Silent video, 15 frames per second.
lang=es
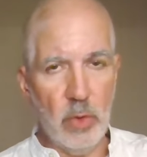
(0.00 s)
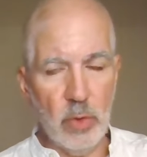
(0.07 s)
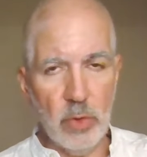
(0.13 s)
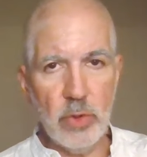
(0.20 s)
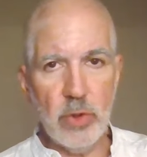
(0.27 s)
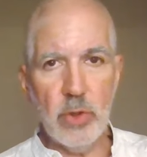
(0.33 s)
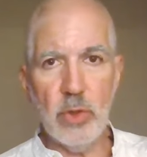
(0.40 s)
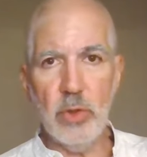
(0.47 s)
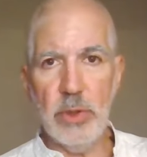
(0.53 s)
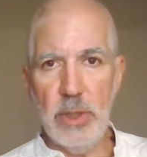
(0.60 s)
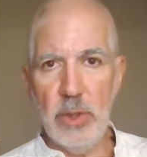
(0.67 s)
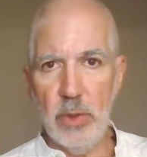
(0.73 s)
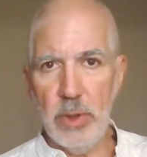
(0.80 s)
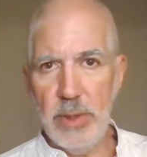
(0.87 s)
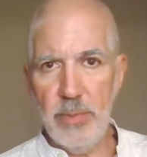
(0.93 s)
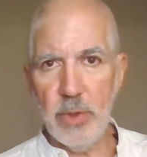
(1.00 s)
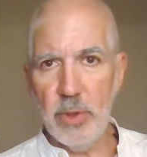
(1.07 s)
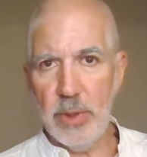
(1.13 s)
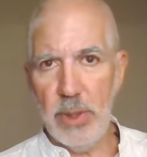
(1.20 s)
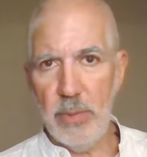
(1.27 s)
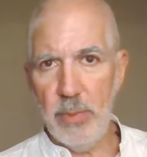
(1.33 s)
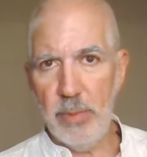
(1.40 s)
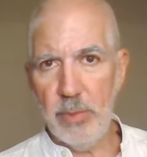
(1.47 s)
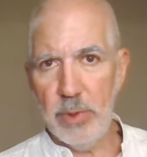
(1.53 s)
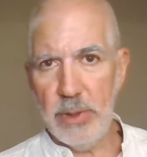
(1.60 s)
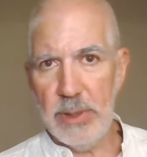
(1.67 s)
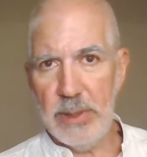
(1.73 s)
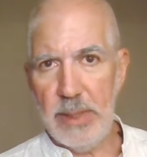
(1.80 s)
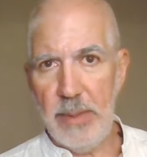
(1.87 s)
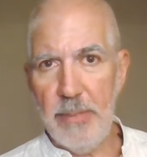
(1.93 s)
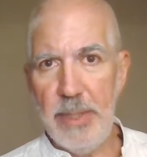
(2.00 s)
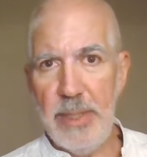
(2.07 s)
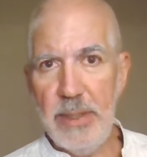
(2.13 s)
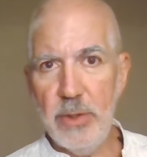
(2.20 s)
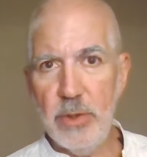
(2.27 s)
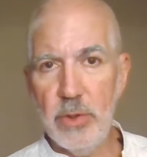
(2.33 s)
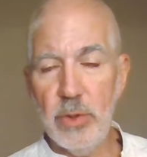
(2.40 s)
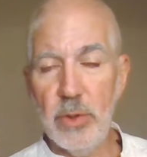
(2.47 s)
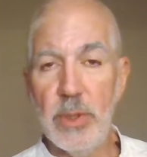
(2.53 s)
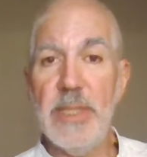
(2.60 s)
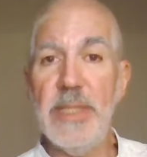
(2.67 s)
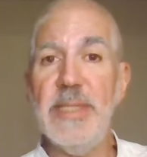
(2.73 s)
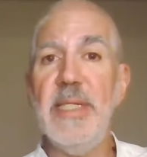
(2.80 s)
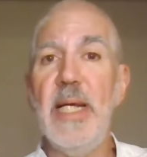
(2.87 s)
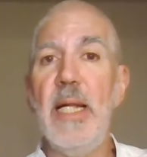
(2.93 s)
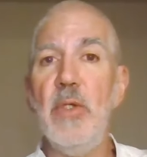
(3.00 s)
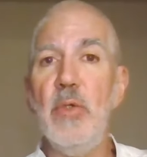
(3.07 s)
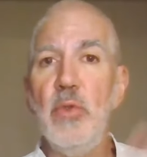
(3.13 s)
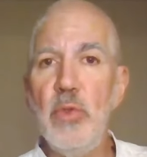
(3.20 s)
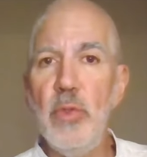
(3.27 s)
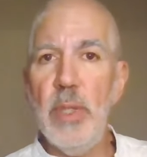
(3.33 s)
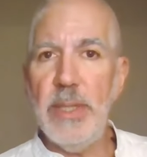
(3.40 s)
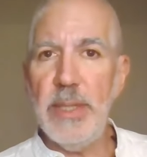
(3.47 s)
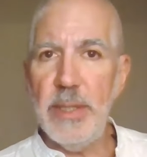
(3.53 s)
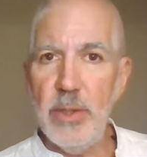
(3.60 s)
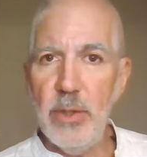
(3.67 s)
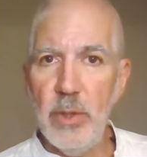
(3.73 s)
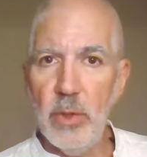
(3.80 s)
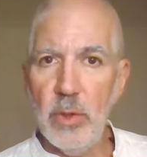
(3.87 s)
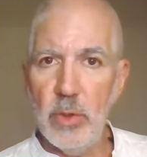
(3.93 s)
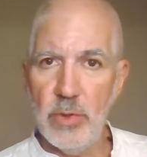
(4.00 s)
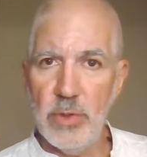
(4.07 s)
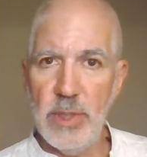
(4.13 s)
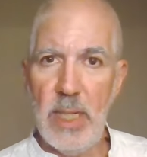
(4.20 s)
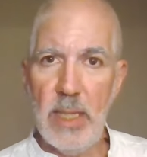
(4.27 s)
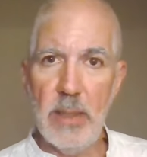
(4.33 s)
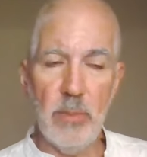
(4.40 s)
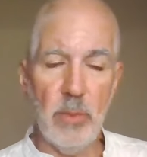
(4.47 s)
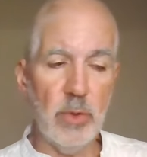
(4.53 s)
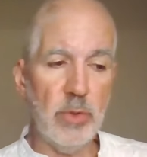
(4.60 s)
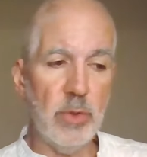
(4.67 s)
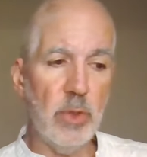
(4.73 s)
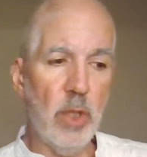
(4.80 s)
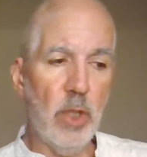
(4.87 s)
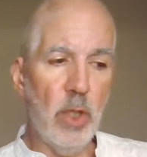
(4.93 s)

otro de los libros del Nuevo Testamento, quizá alguno eligió los salmos